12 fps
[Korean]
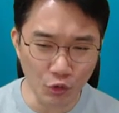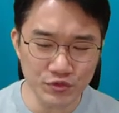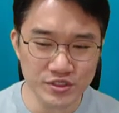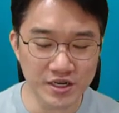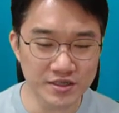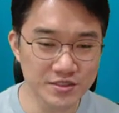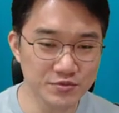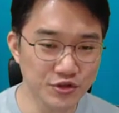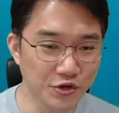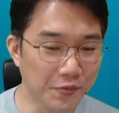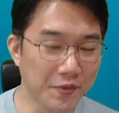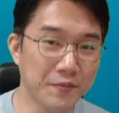너무 잘하시는
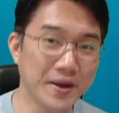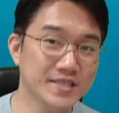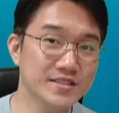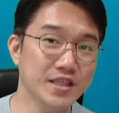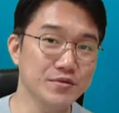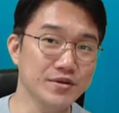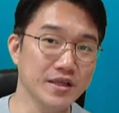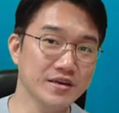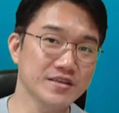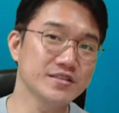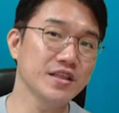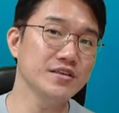분들이 뭐 많기 때문에
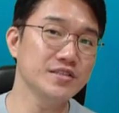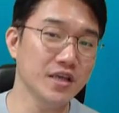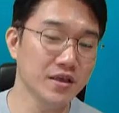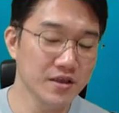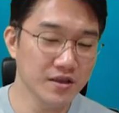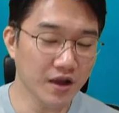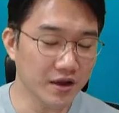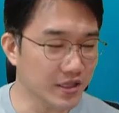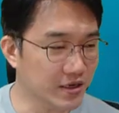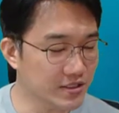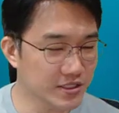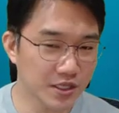그때 이제 아
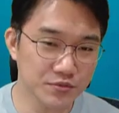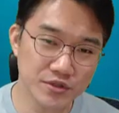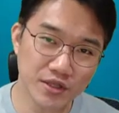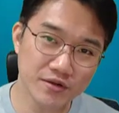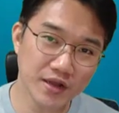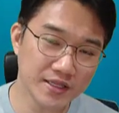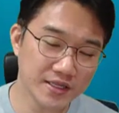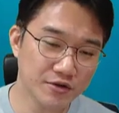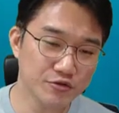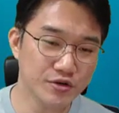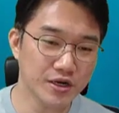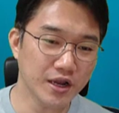나는 CTF 대회는 아닐
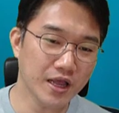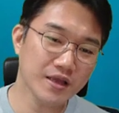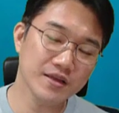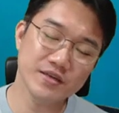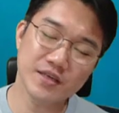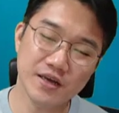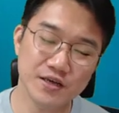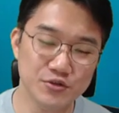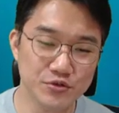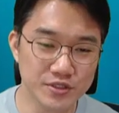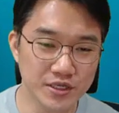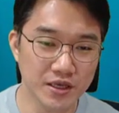건가 이렇게
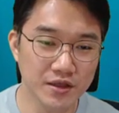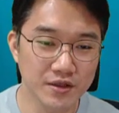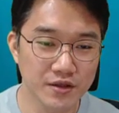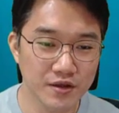해가지고 이제